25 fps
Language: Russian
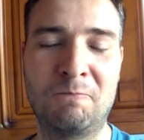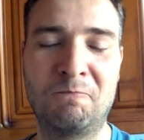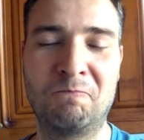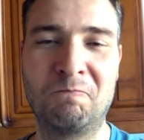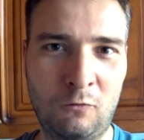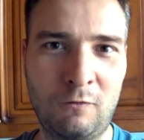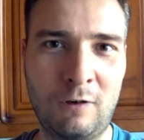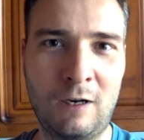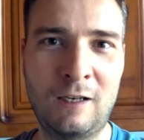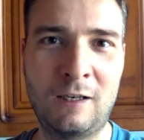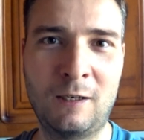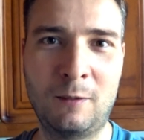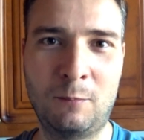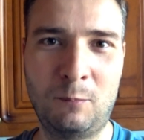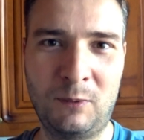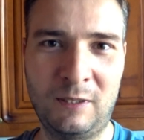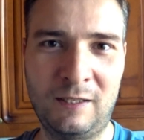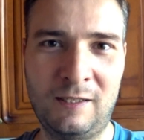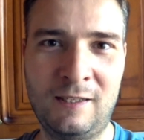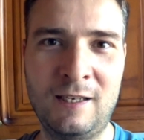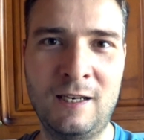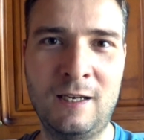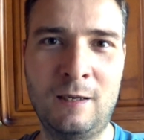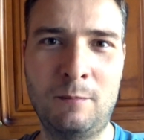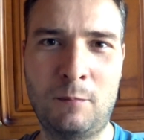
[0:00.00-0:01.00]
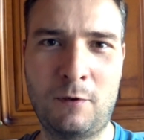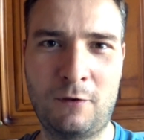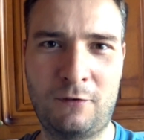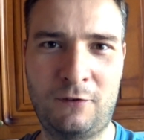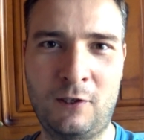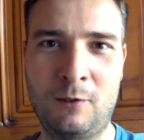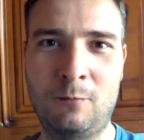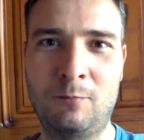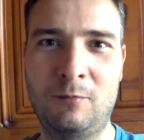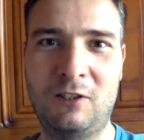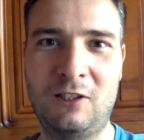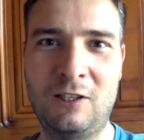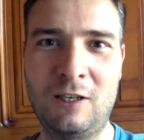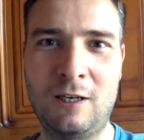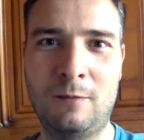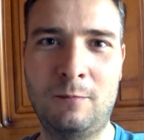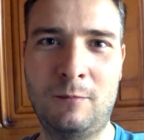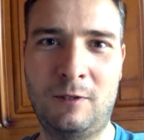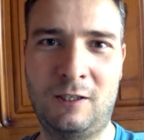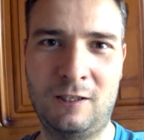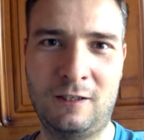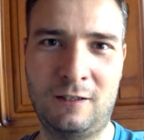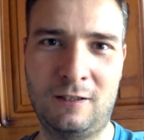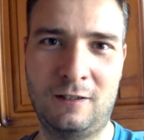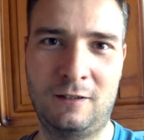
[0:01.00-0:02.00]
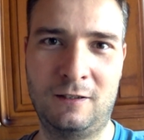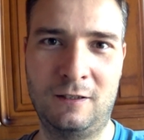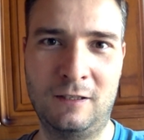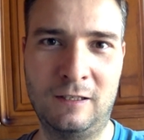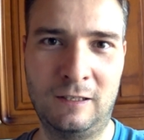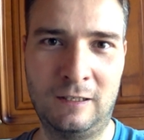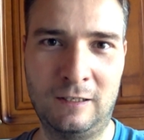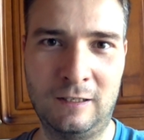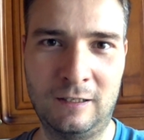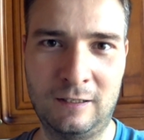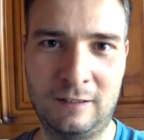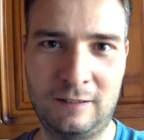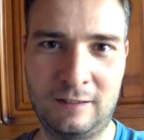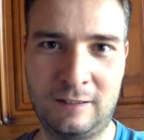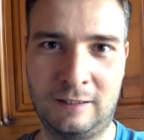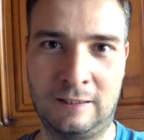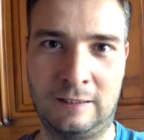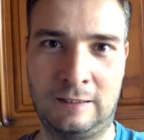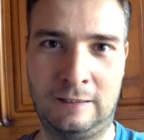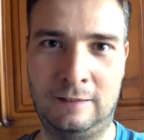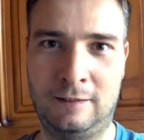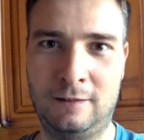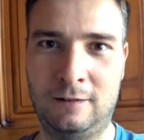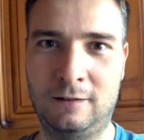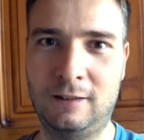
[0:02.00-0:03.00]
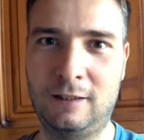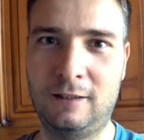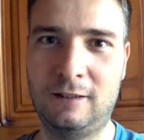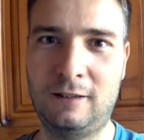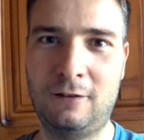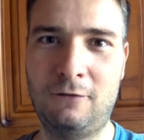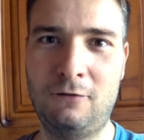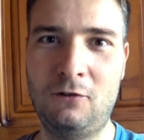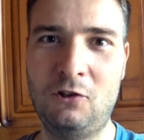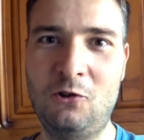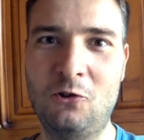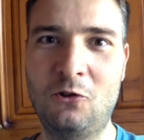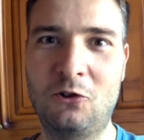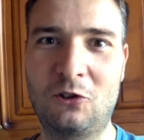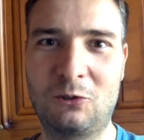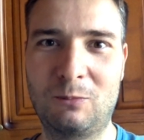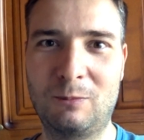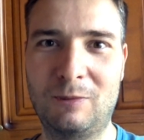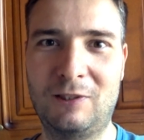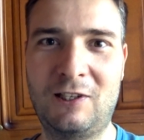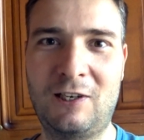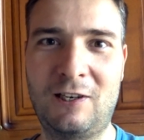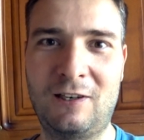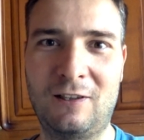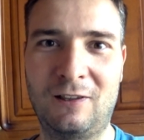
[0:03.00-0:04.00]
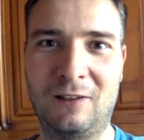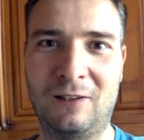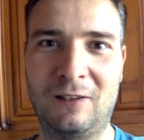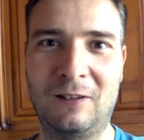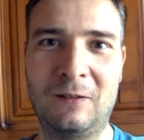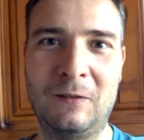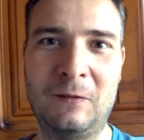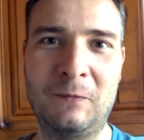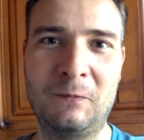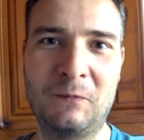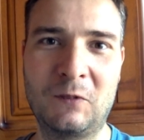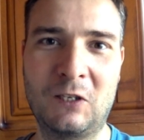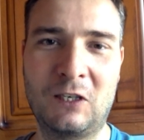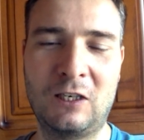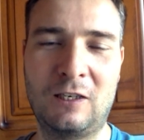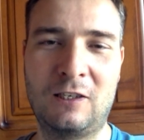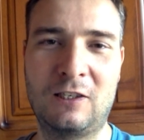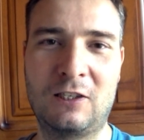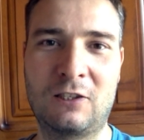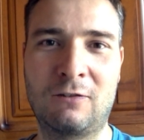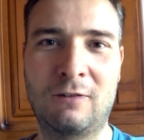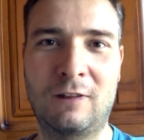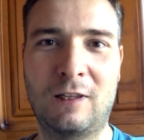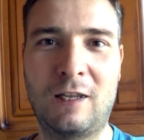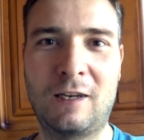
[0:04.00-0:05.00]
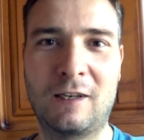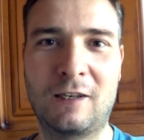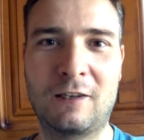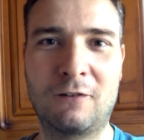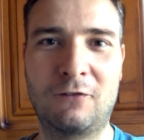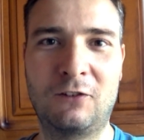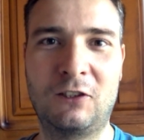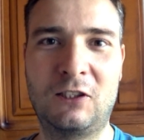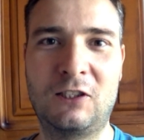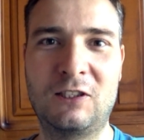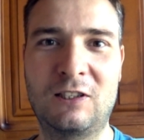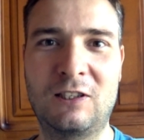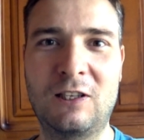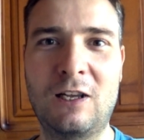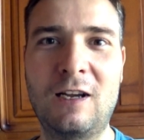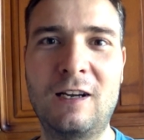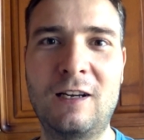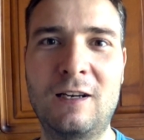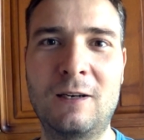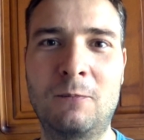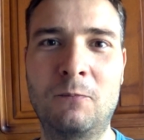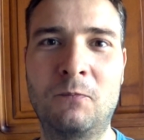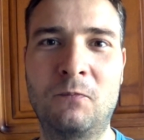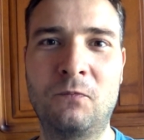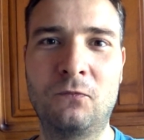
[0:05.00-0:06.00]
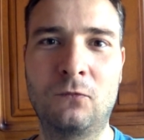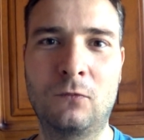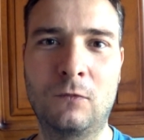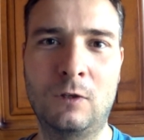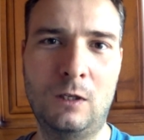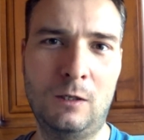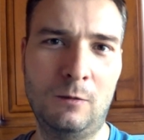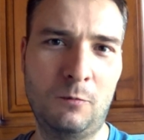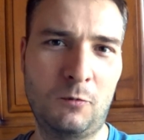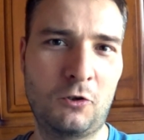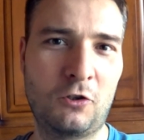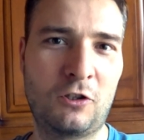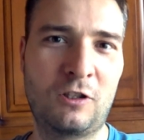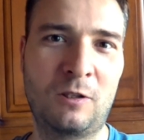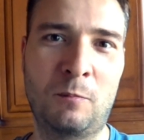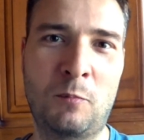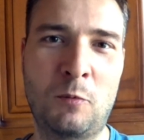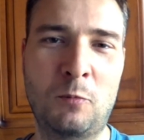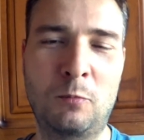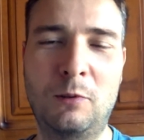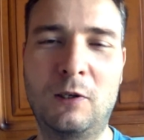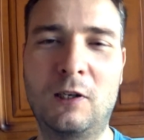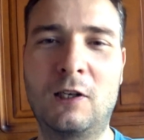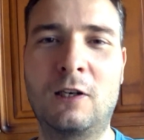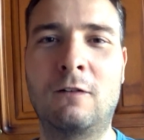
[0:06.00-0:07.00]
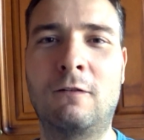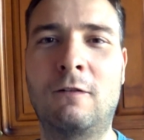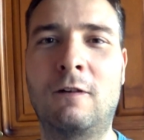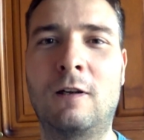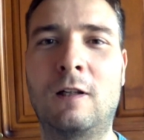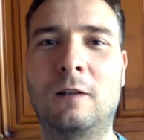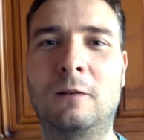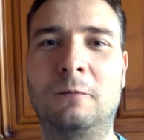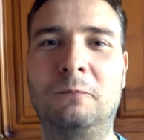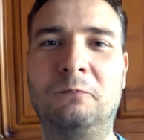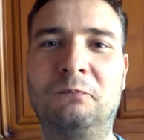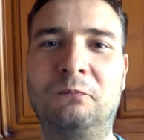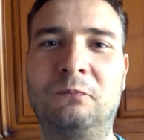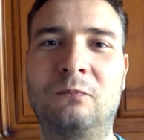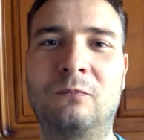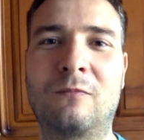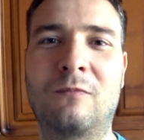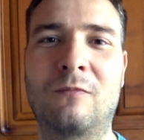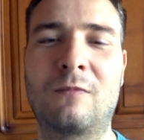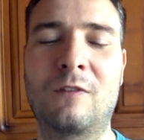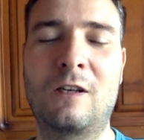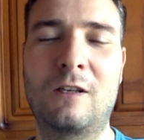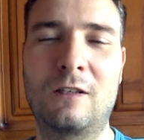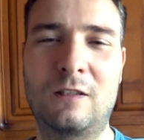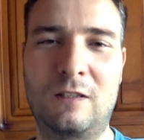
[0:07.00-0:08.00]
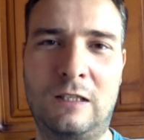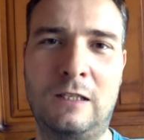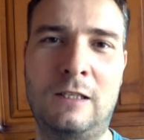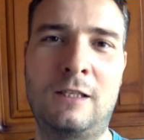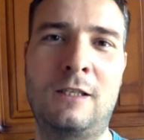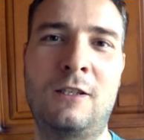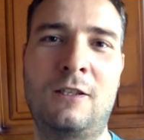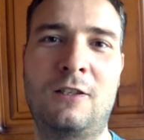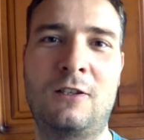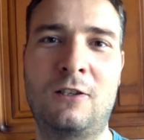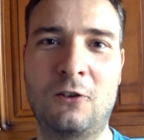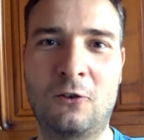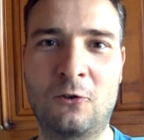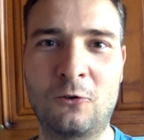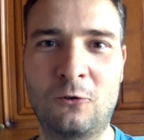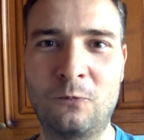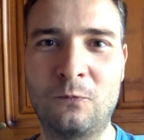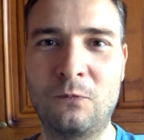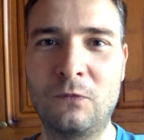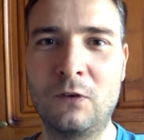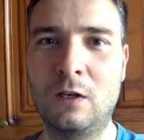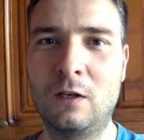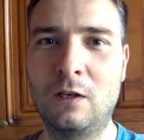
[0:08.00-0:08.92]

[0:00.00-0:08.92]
Буквально по дням, по всем дням я заходил на это видео, смотрел количество лайков к дизлайкам и просто публиковал статистику.